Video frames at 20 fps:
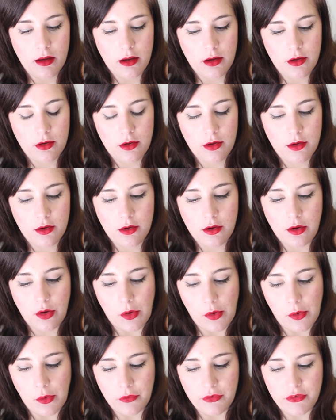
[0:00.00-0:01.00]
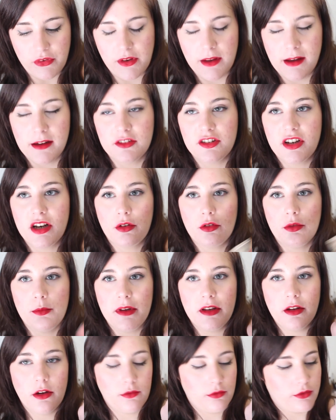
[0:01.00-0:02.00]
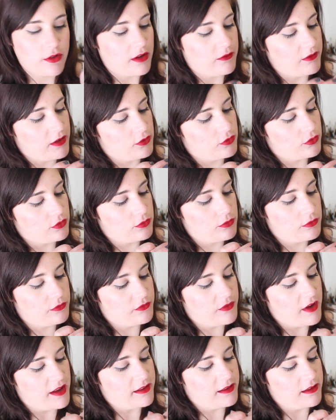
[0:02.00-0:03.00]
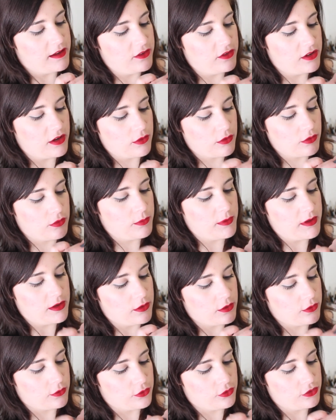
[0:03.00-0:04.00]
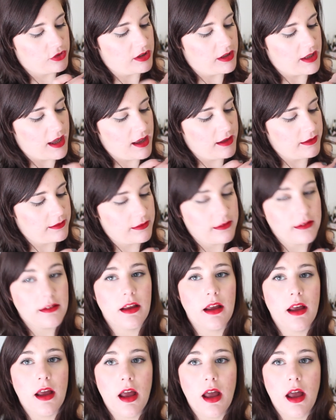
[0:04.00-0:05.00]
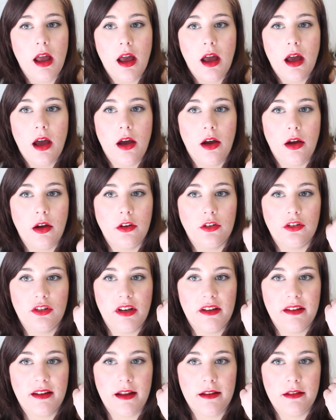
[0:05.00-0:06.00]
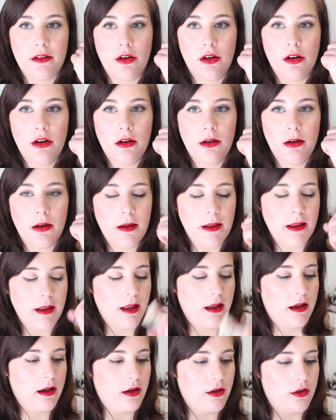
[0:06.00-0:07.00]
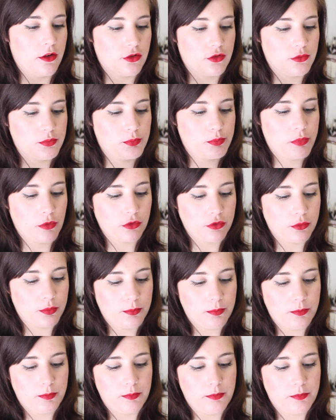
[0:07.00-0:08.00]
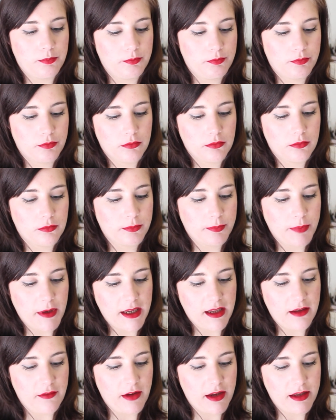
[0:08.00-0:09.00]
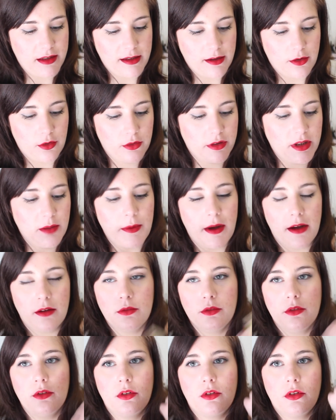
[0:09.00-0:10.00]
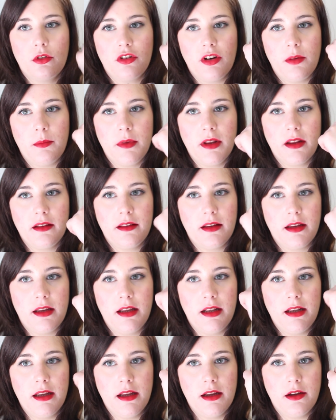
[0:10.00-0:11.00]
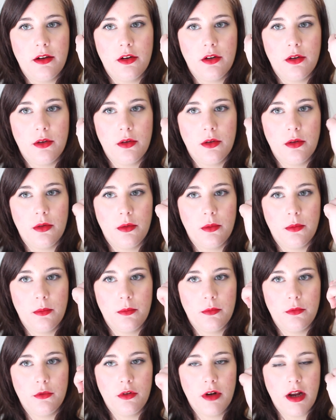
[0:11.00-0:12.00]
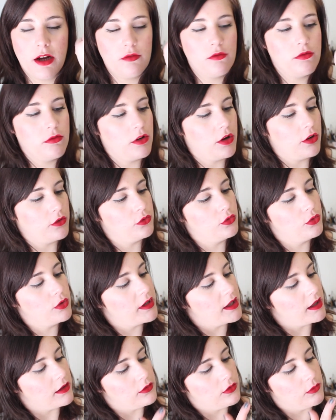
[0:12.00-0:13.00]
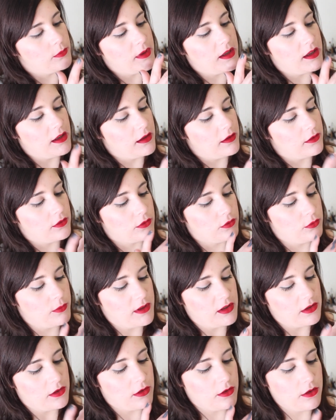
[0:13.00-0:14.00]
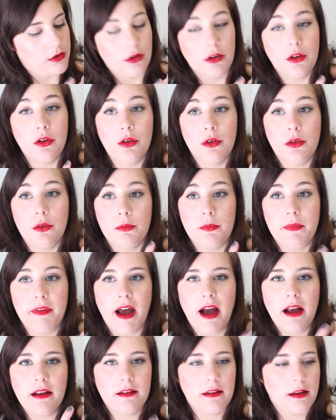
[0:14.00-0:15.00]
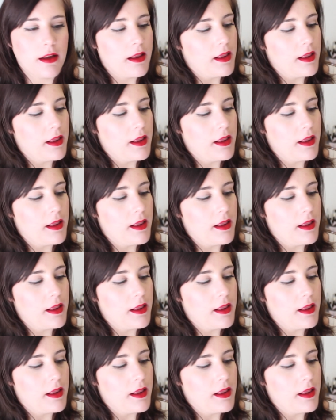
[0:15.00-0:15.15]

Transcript: Euh, c'est un gel enlumineur, vous savez que je suis fan des gels enlumineurs de chez Nars, euh, je les adore. je pense pas qu'il va y décroner, par contre ce que j'aime bien c'est qu'il est, est de la couleur d'aucun de mes enlumineurs Nars.